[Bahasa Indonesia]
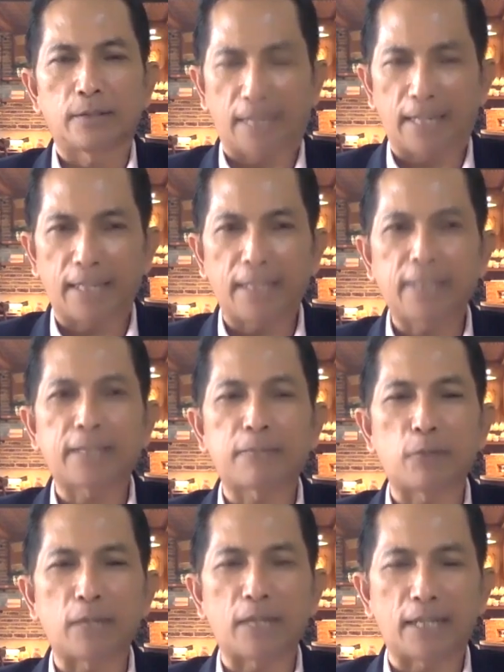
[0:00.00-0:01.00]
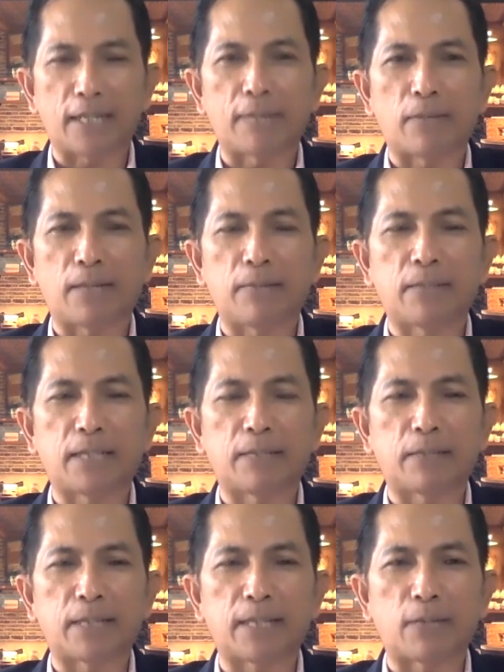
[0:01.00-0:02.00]
Sekarang ini Sri Mulyani kembali menjadi
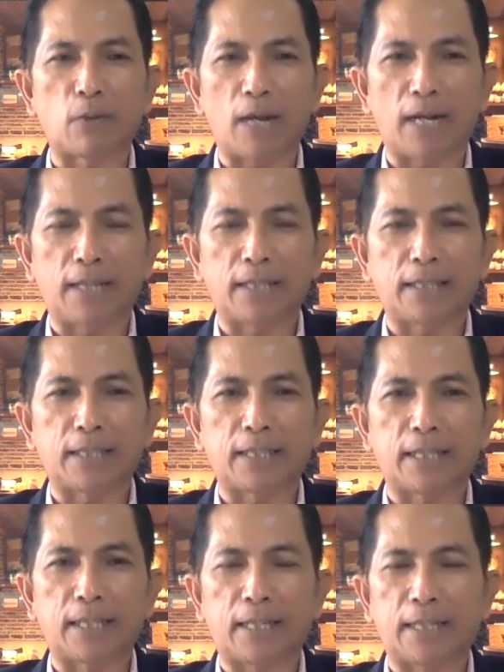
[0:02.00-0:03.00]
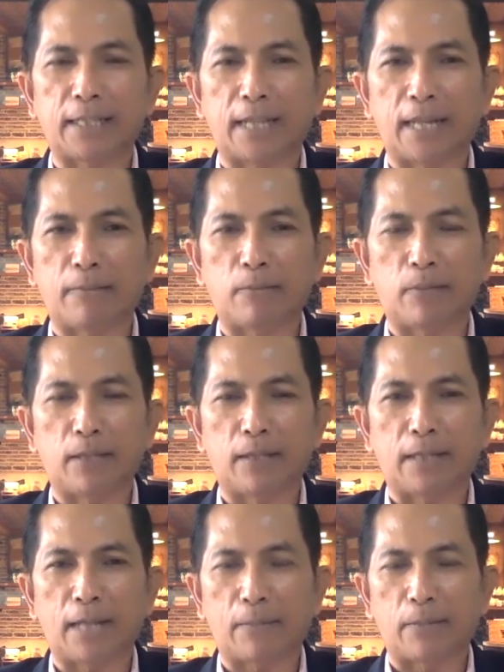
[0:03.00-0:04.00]
Menteri Keuangan ketika dalam
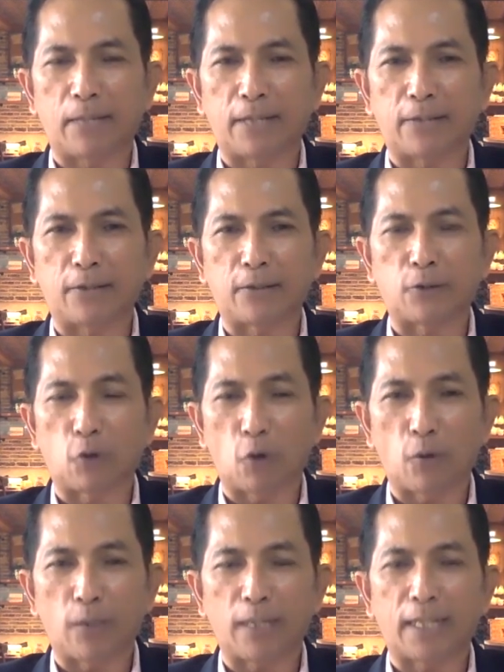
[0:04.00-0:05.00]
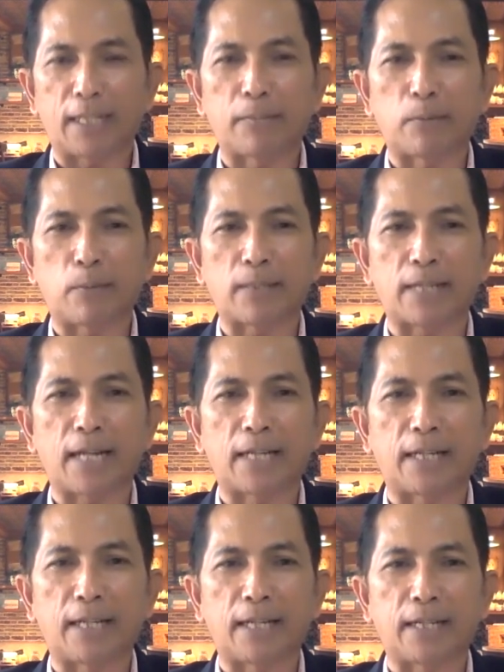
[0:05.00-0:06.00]
eh, kabinet Jokowi kali ini
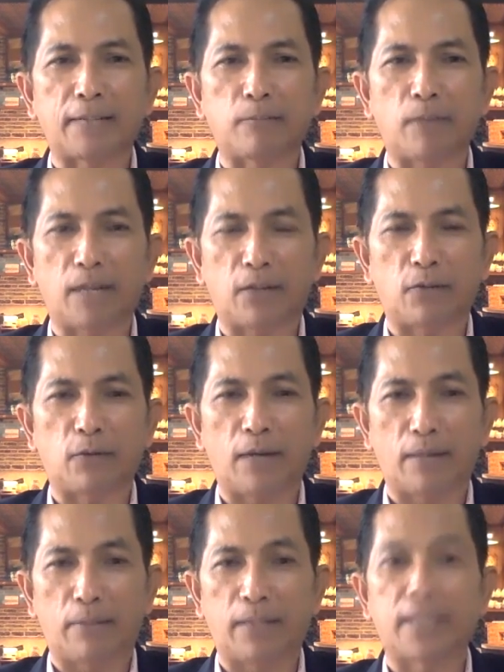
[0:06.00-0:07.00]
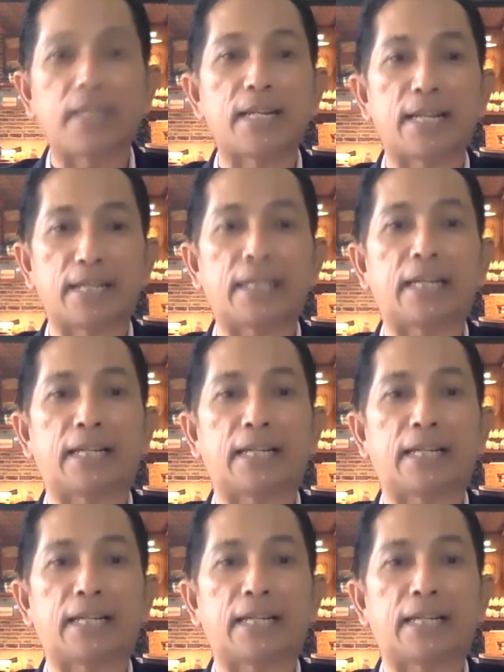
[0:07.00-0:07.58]
berpasangan dengan Ma'ruf Amin hingga